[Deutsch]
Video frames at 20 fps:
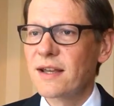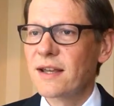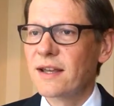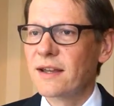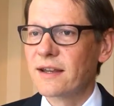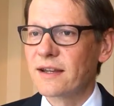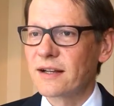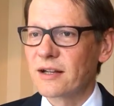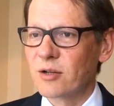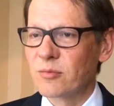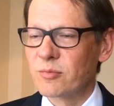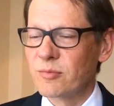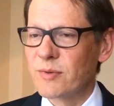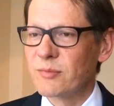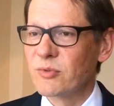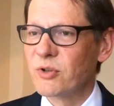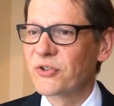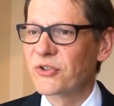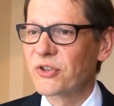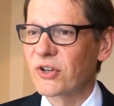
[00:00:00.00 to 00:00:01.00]
ich glaube, man
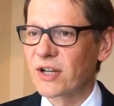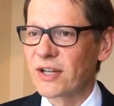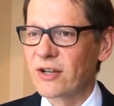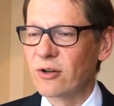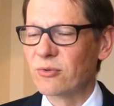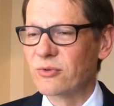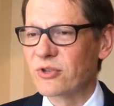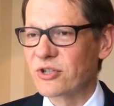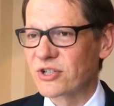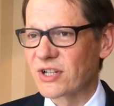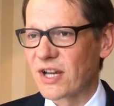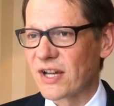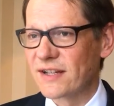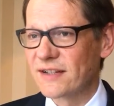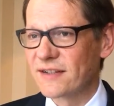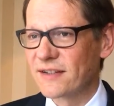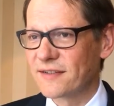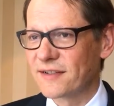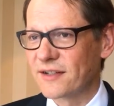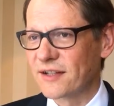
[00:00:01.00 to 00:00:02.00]
muss da ein
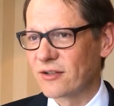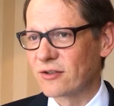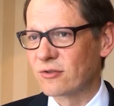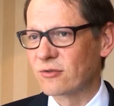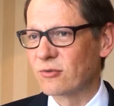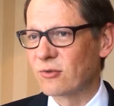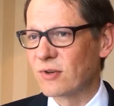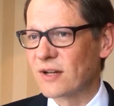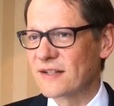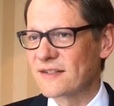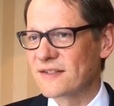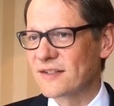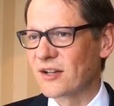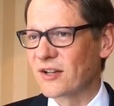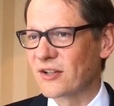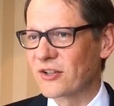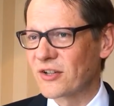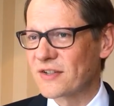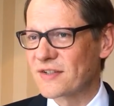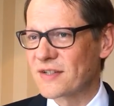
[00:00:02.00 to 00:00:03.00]
unterscheiden. Also in den
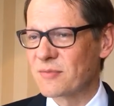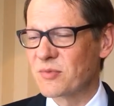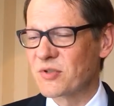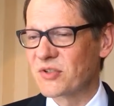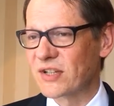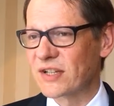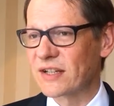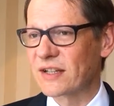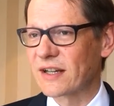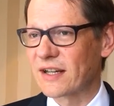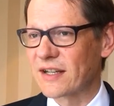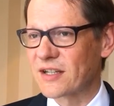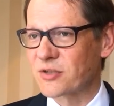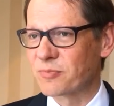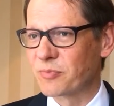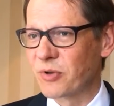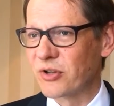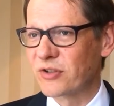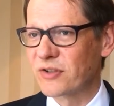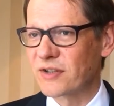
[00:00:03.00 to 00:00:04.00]
USA dort sind wir sicher eher
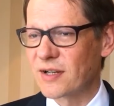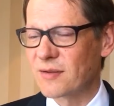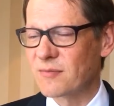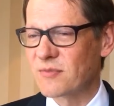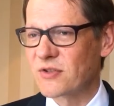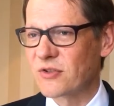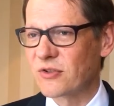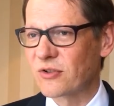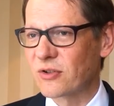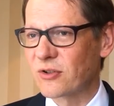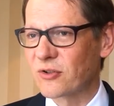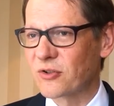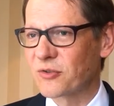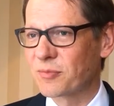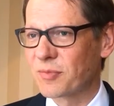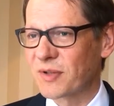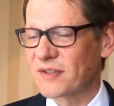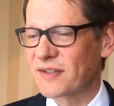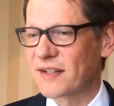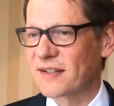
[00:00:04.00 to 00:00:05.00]
später im
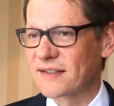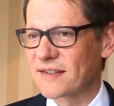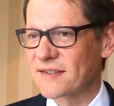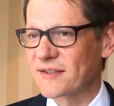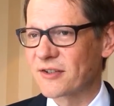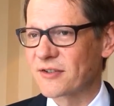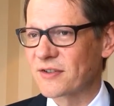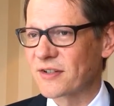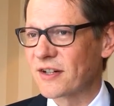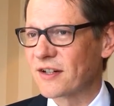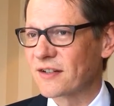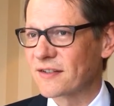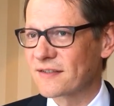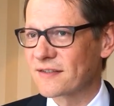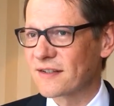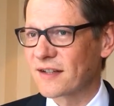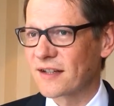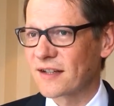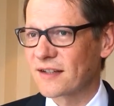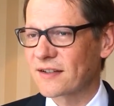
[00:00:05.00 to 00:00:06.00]
Zyklus. Man sieht das daran,
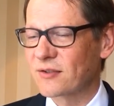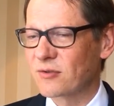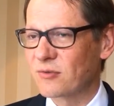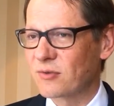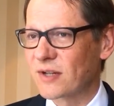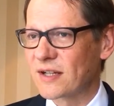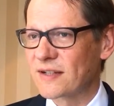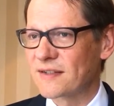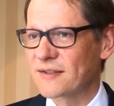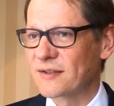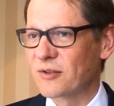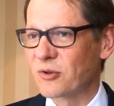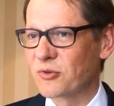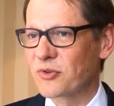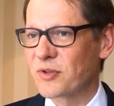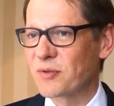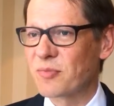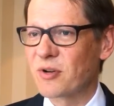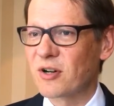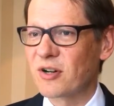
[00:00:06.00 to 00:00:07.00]
dass eigentlich die
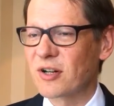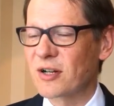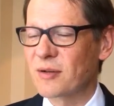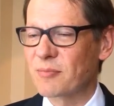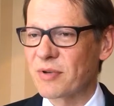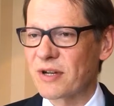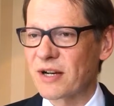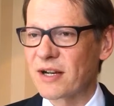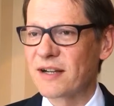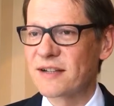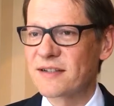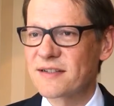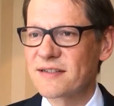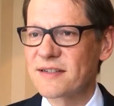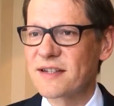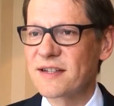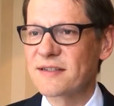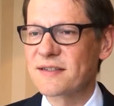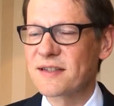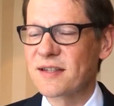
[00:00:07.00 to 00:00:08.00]
US-Notenbank bereits
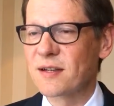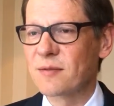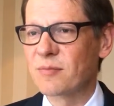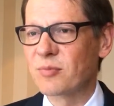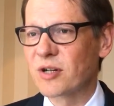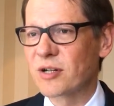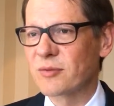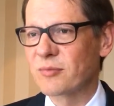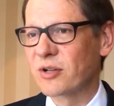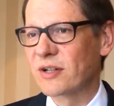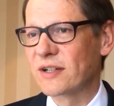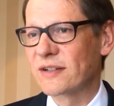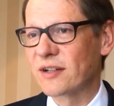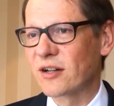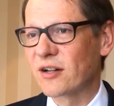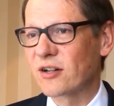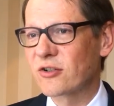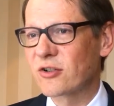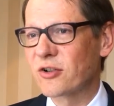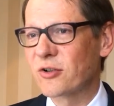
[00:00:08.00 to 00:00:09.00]
Zinsen ein paar Mal hat
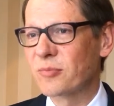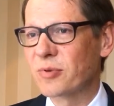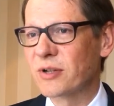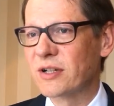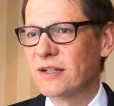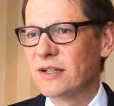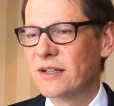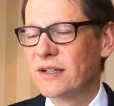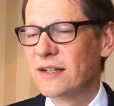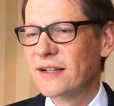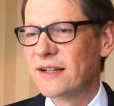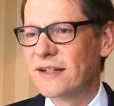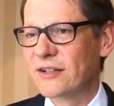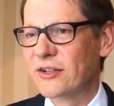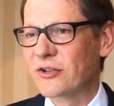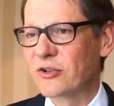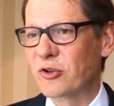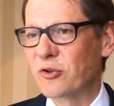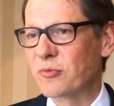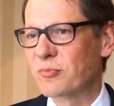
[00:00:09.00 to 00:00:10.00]
angehoben. In
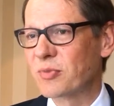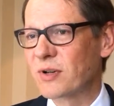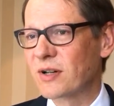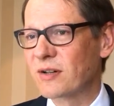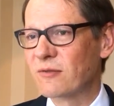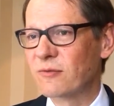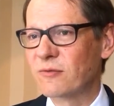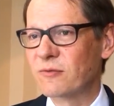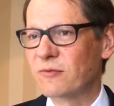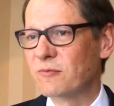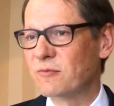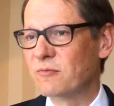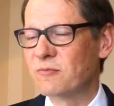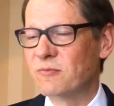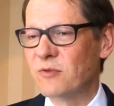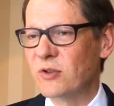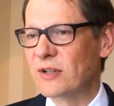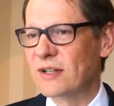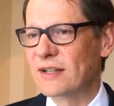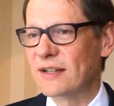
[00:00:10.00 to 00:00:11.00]
Europa
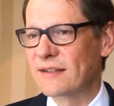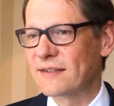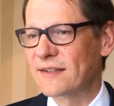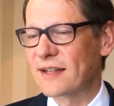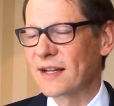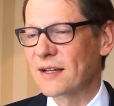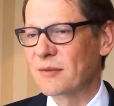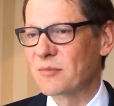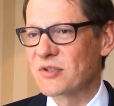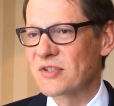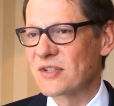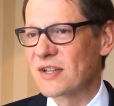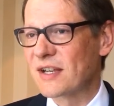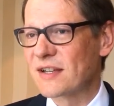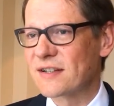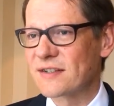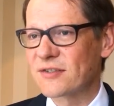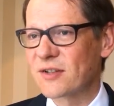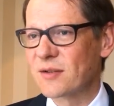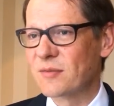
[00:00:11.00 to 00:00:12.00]
würde ich sagen, wir sind
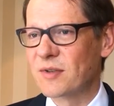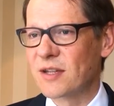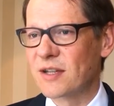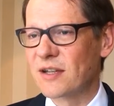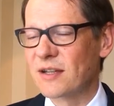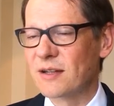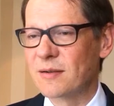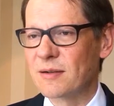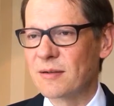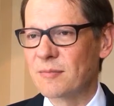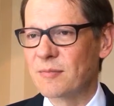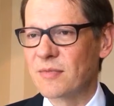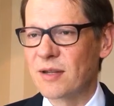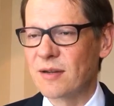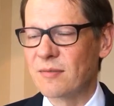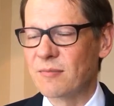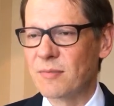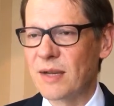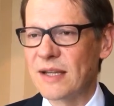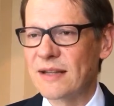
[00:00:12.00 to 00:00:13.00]
eher so im,
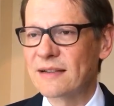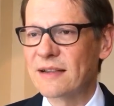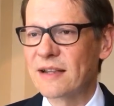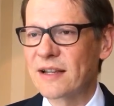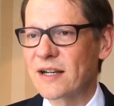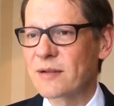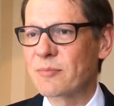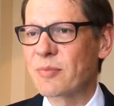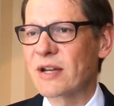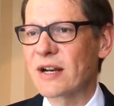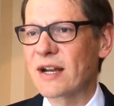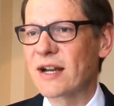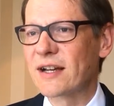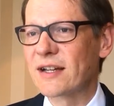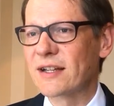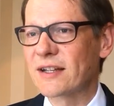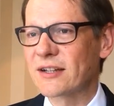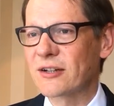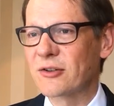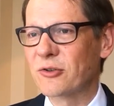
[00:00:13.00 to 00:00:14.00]
im, mittleren
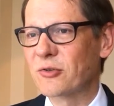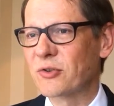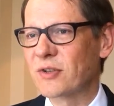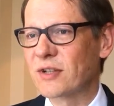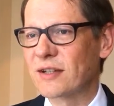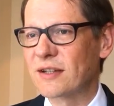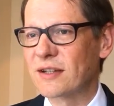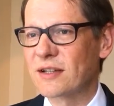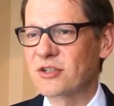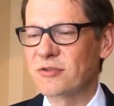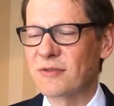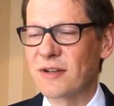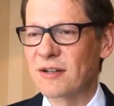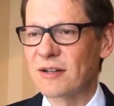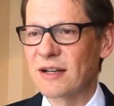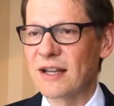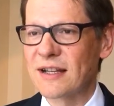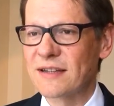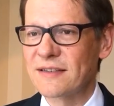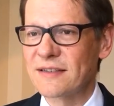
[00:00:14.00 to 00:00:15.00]
Bereich und in den
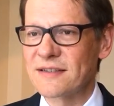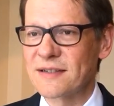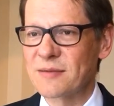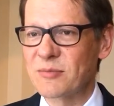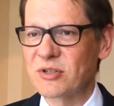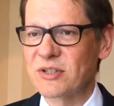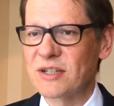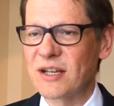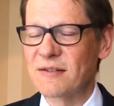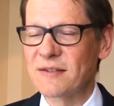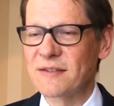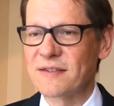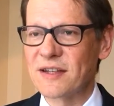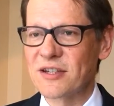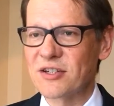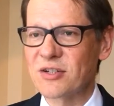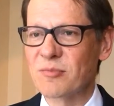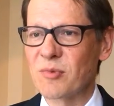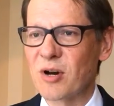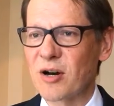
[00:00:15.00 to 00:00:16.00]
Schwellenländern sind wir teilweise
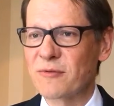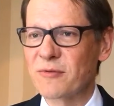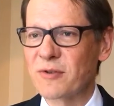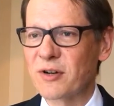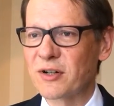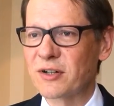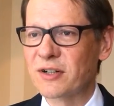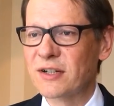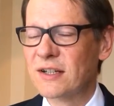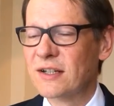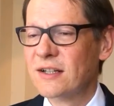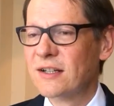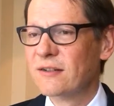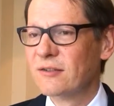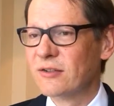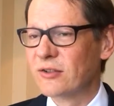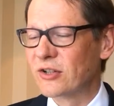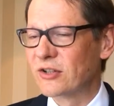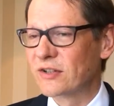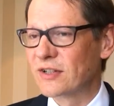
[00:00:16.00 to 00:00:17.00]
erst am Anfang.
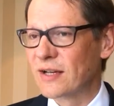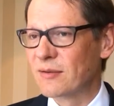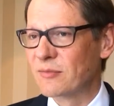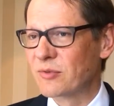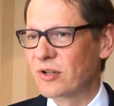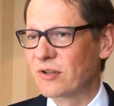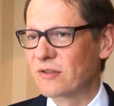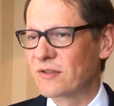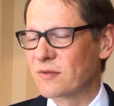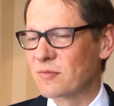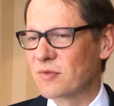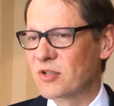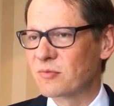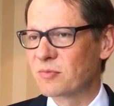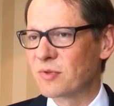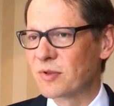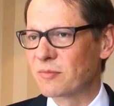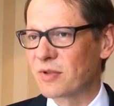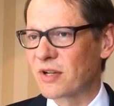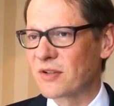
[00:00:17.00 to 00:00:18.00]
Und dort haben wir auch zum
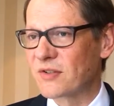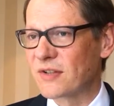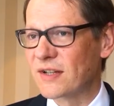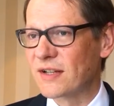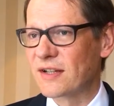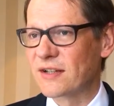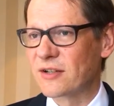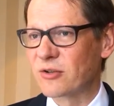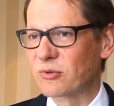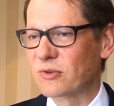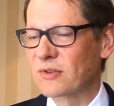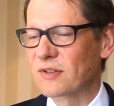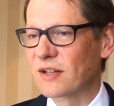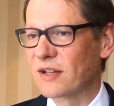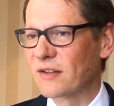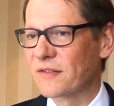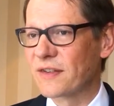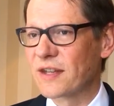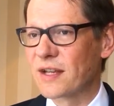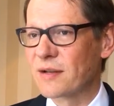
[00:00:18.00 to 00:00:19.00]
Beispiel in Brasilien,
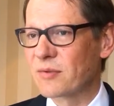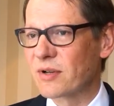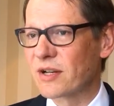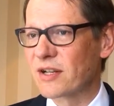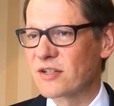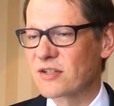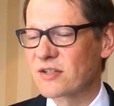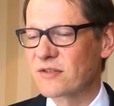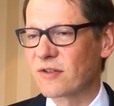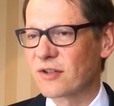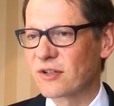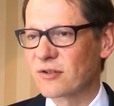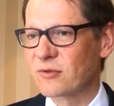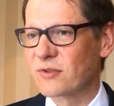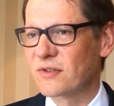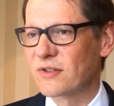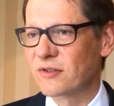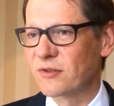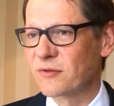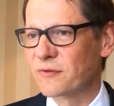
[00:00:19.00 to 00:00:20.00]
Russland haben wir erst
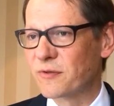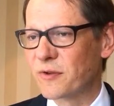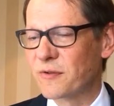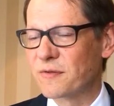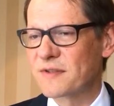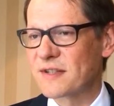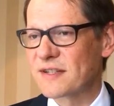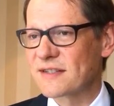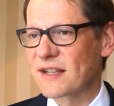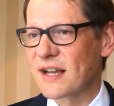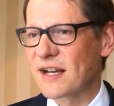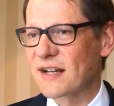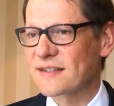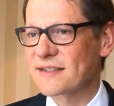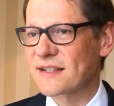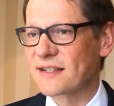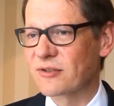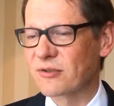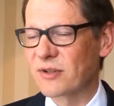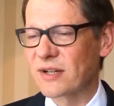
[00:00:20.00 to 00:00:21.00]
2015,
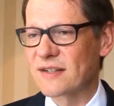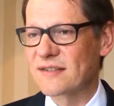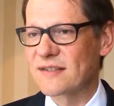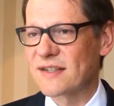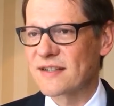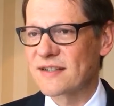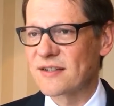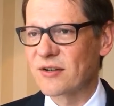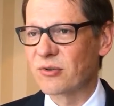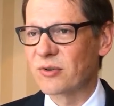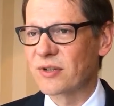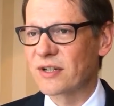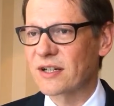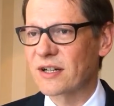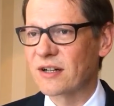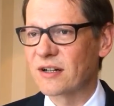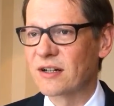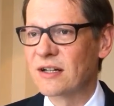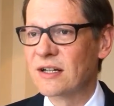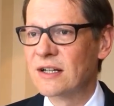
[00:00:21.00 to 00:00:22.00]
2016 noch Rezessionen
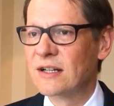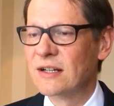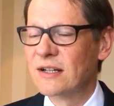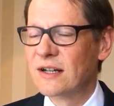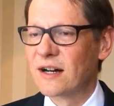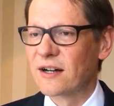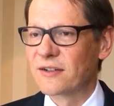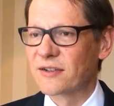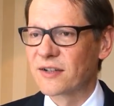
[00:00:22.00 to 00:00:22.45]
gehabt. Also